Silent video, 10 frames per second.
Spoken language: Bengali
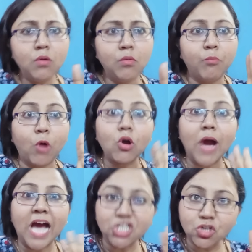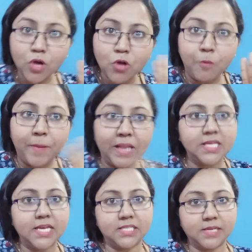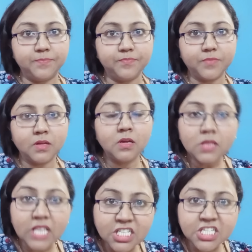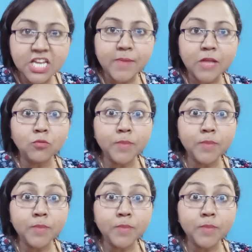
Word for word: বড় আশ করে গোপাল দিয়েছে তার সেবা তুমি